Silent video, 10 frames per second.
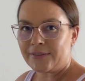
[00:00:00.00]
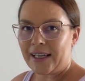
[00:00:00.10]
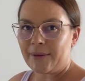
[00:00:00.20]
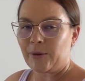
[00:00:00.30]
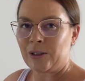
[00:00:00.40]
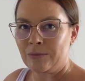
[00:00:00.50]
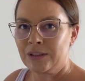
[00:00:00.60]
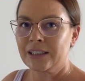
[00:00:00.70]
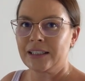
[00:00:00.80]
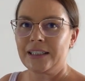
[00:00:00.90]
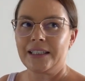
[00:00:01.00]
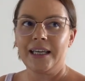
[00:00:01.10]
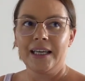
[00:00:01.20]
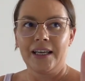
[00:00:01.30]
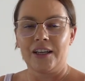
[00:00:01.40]
dwa pojemniki
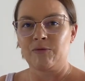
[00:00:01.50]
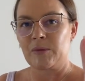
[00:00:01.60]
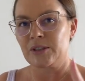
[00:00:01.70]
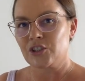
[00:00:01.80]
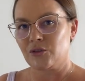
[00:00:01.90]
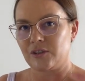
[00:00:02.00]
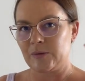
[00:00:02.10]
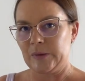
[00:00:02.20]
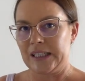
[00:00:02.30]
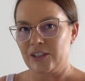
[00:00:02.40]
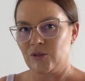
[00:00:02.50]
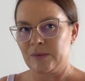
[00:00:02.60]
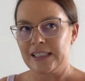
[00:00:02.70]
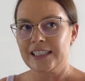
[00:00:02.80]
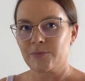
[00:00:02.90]
e, w pomieszczeniu
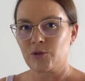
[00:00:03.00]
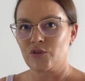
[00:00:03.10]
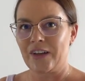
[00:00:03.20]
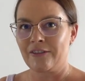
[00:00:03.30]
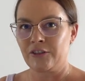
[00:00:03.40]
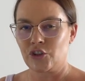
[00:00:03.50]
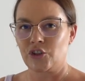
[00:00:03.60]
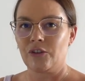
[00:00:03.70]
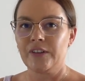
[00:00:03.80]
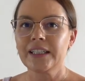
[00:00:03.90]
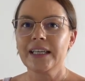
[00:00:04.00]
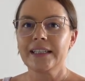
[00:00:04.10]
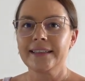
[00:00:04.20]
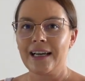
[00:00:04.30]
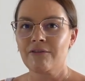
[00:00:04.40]
gospodarczym, zaraz przy drzwiach
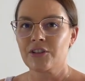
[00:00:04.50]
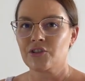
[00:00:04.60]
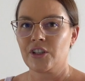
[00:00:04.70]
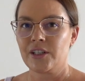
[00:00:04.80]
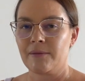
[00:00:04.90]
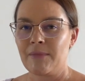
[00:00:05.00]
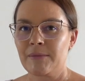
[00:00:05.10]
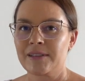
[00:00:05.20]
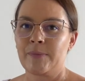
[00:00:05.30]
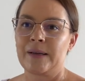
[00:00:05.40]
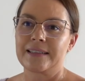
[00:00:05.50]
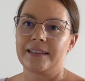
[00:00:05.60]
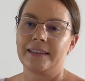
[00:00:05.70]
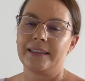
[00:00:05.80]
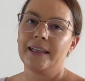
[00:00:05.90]
wejściowych i tam właśnie mam zapasy
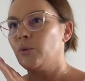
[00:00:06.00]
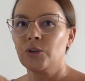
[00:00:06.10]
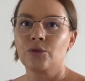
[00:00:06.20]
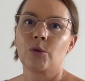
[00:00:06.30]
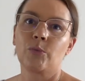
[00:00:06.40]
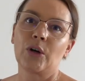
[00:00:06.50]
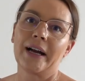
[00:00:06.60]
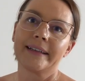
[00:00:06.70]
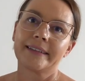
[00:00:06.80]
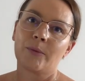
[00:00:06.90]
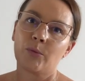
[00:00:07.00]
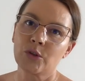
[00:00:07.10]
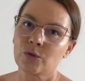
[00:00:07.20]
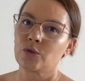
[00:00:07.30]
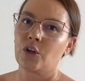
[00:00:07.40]
płynu do pukania,
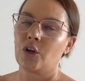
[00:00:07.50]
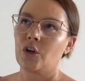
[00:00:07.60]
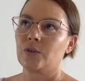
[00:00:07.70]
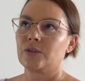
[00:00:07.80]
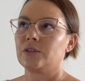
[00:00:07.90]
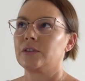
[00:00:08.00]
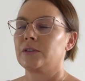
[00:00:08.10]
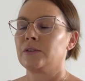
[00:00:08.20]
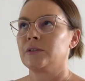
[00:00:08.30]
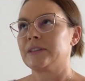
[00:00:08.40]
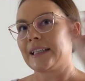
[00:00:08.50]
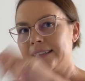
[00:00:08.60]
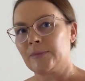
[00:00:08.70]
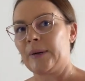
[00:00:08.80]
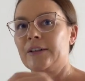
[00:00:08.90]
płynu do yy,
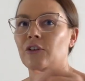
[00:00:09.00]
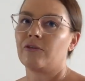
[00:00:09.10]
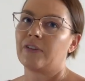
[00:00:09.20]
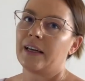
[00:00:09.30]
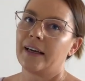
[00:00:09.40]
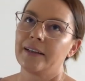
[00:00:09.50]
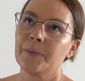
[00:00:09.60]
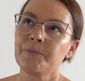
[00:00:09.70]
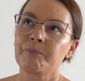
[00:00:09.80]
stacji parowej,